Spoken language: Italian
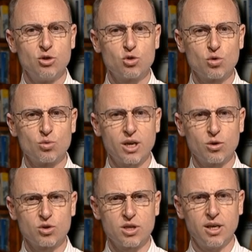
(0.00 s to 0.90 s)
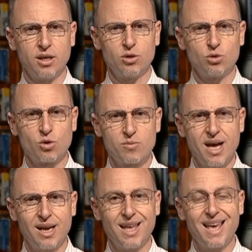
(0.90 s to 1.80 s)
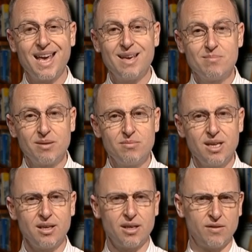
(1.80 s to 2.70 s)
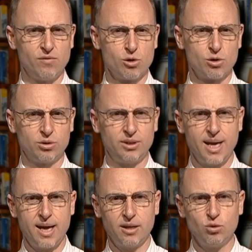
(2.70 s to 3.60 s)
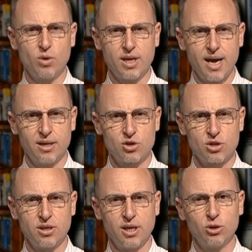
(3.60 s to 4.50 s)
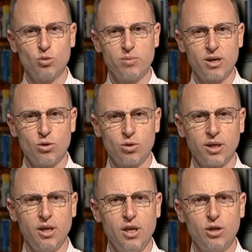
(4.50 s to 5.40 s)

sono una cosa normale e i bambini che vogliono tirare due calci ad un pallone